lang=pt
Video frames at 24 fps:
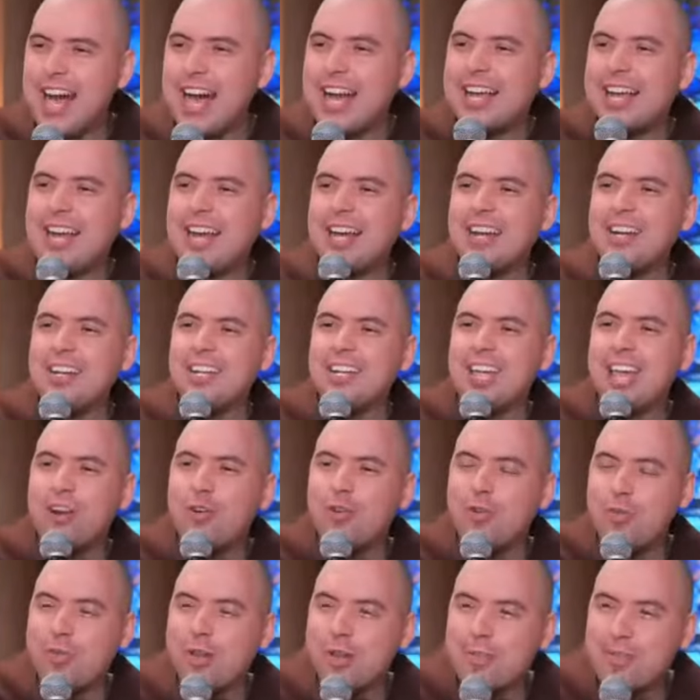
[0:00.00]
A carne quer
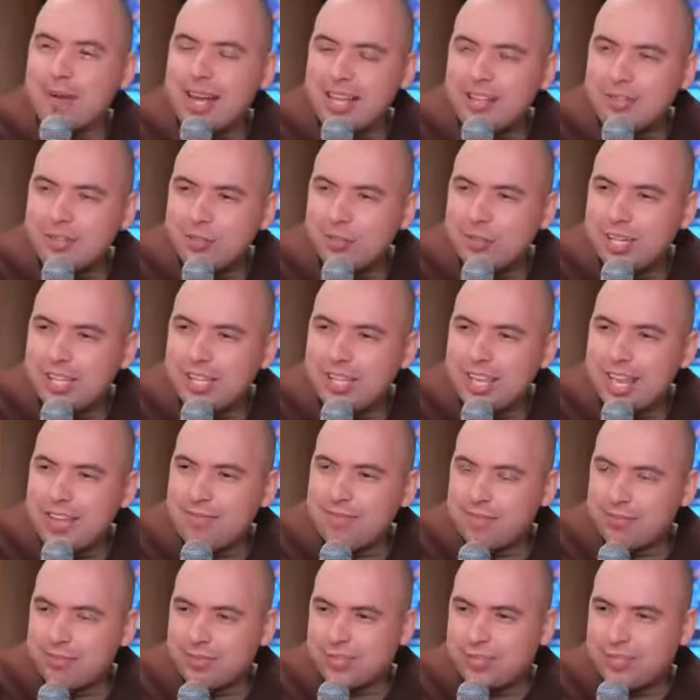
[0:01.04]
comer mais do que
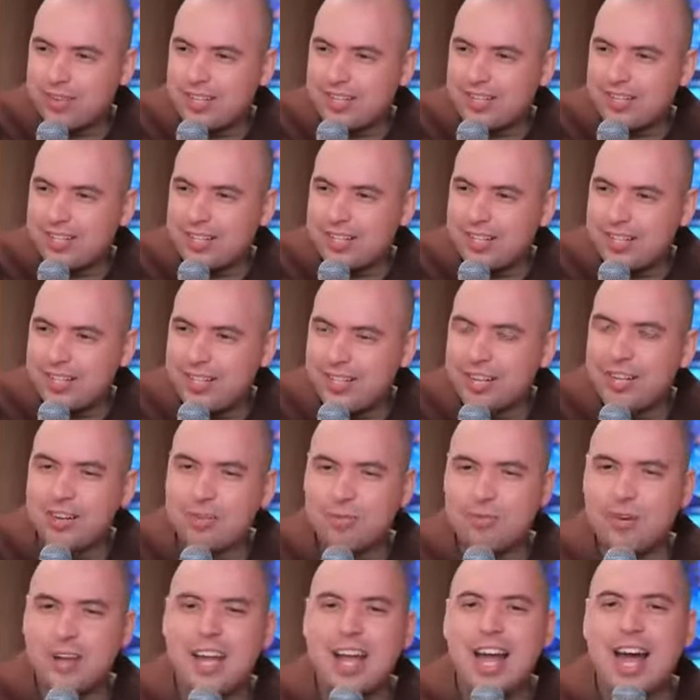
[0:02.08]
deve e você vai dizer
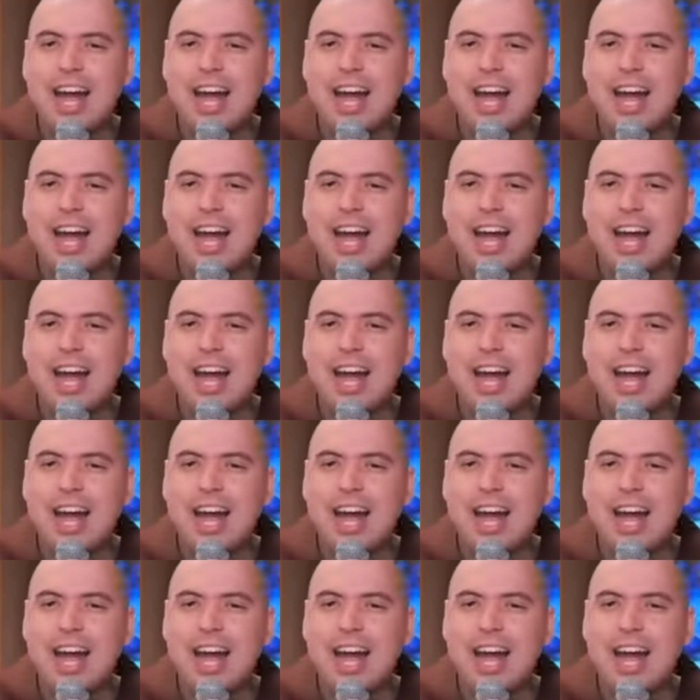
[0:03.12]
não.